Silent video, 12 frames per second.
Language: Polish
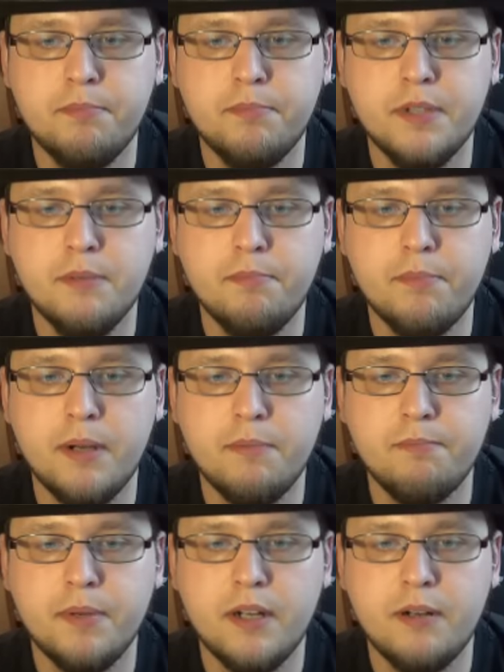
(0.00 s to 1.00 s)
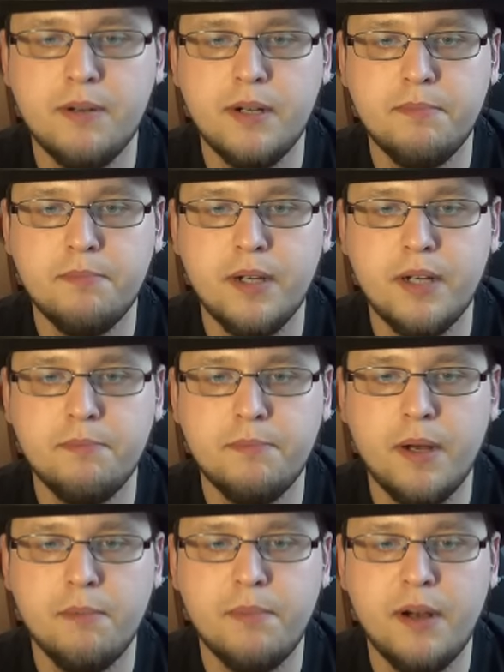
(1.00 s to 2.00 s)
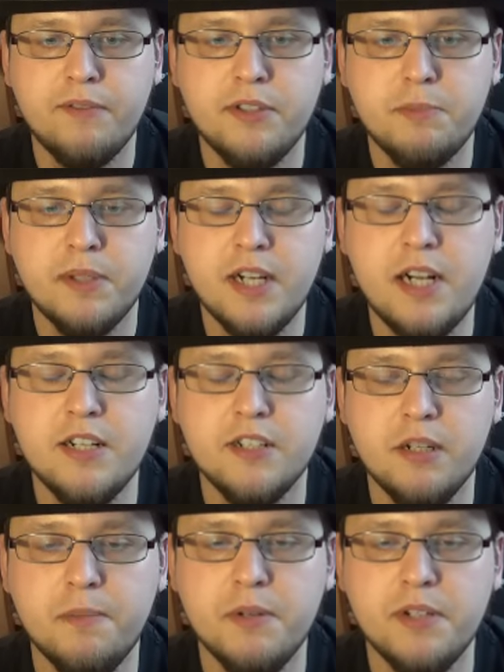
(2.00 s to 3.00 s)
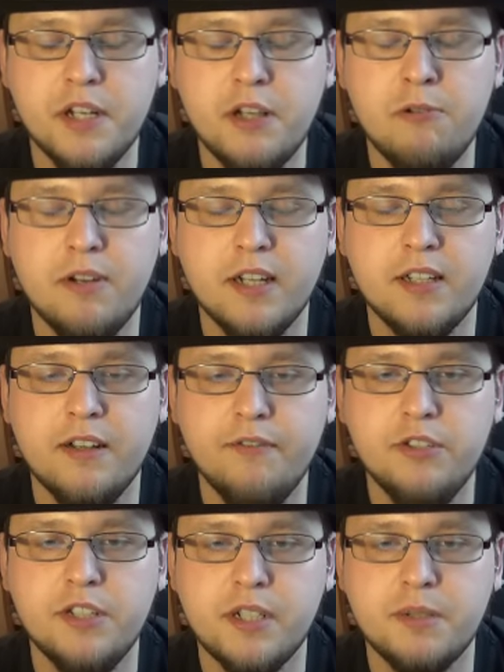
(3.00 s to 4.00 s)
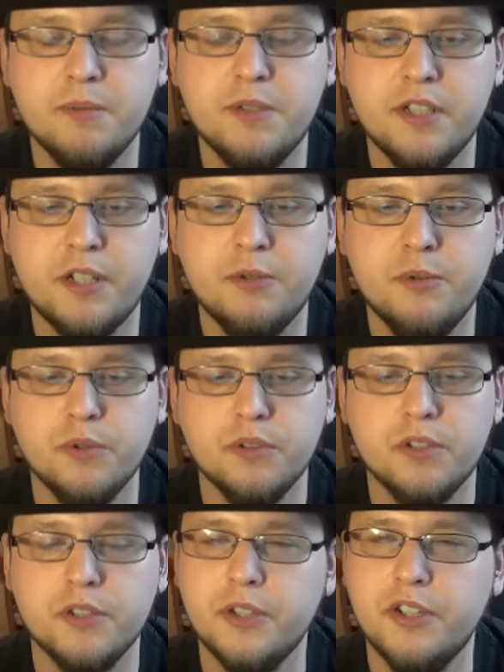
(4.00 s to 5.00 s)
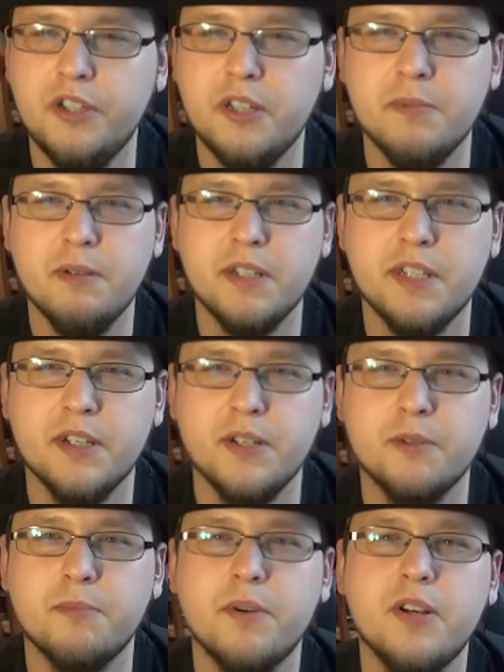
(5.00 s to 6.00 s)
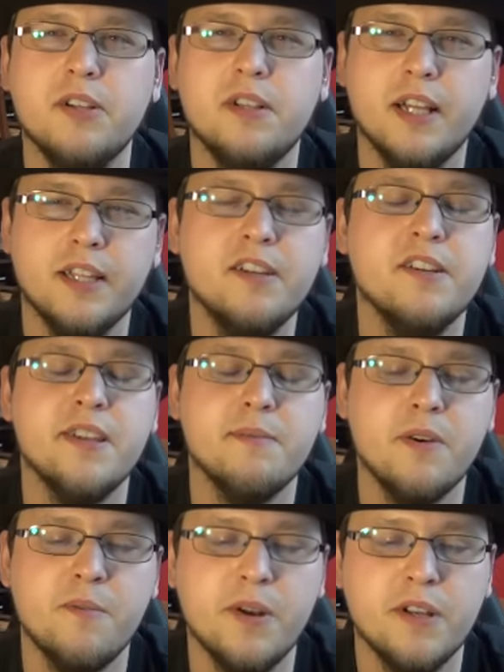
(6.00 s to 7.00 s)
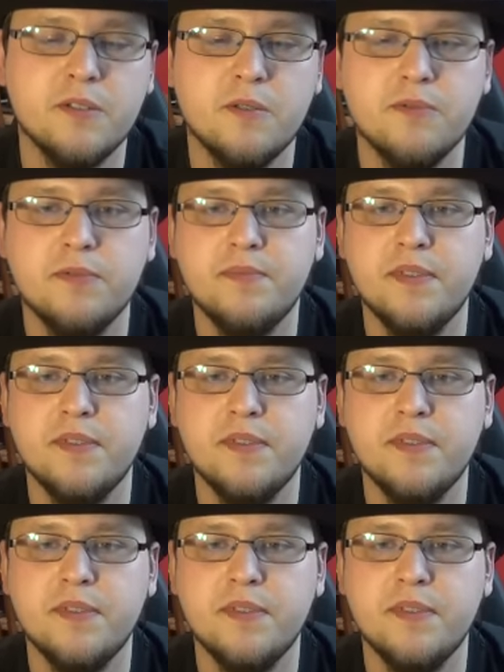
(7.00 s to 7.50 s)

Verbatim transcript: Przypapała, pa, pa, pa. Specjalnie zrobiłeś jedną kratkę wyżej, żebym się zaczął dosić. O ty mały gnoju, po, dlatego nie ma obrazków.